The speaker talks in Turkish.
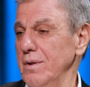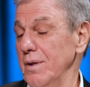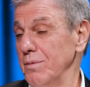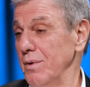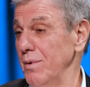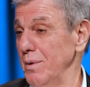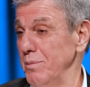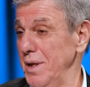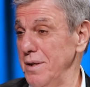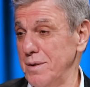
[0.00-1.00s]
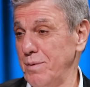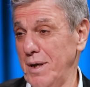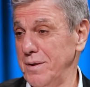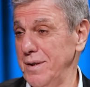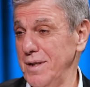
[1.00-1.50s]
Dedim ki ben, ben hiç
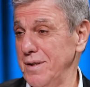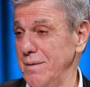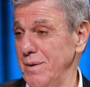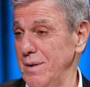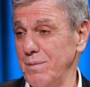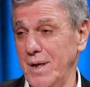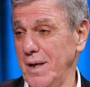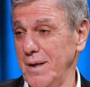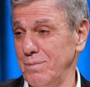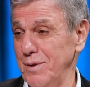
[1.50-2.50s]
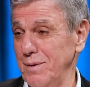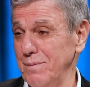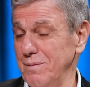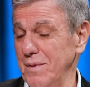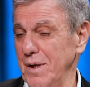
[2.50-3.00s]
parti değiştirmedim. Ben ANAP'lıyım.